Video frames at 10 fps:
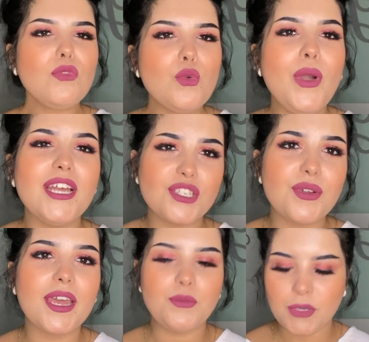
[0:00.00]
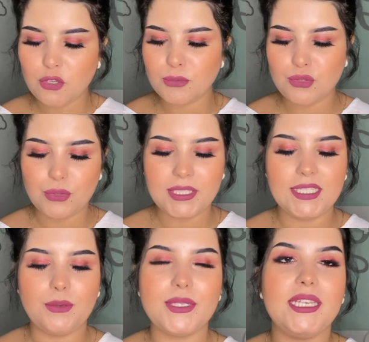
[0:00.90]
وحاجه اخرى غنوريكم شنو خديت
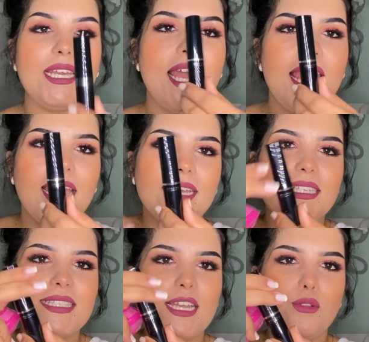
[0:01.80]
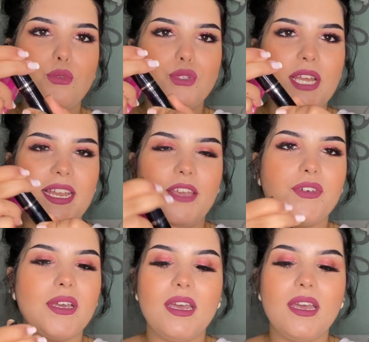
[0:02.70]
عاوتاني خديت هاد الغوج على